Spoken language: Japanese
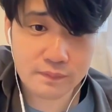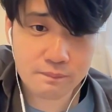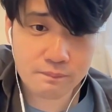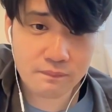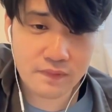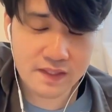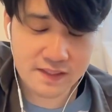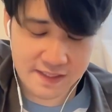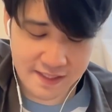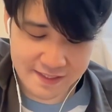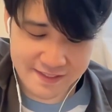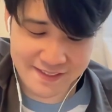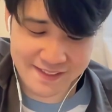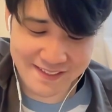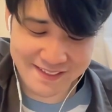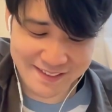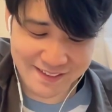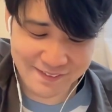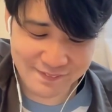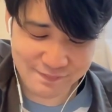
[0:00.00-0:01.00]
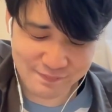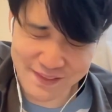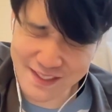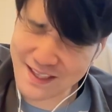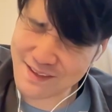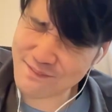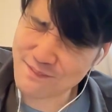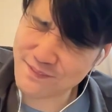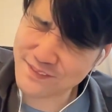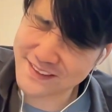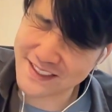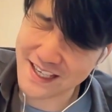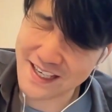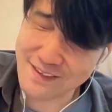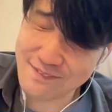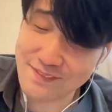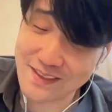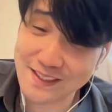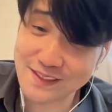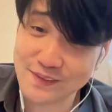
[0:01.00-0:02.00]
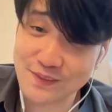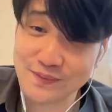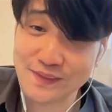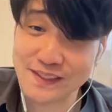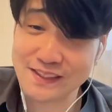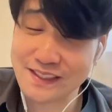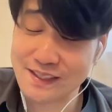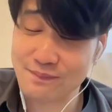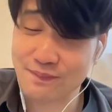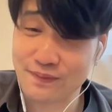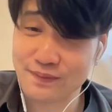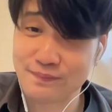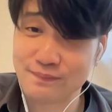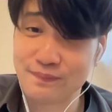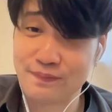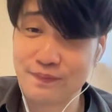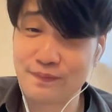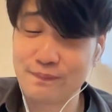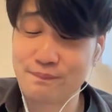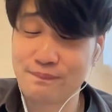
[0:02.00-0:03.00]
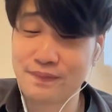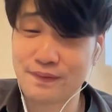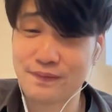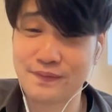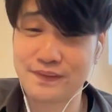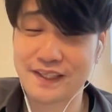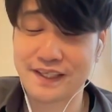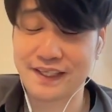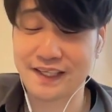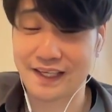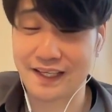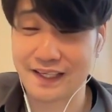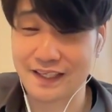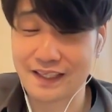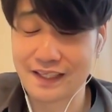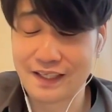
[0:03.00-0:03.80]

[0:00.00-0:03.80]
シェシーちゃん。いや、もう大満足ですね。僕もうほんまこれだけで。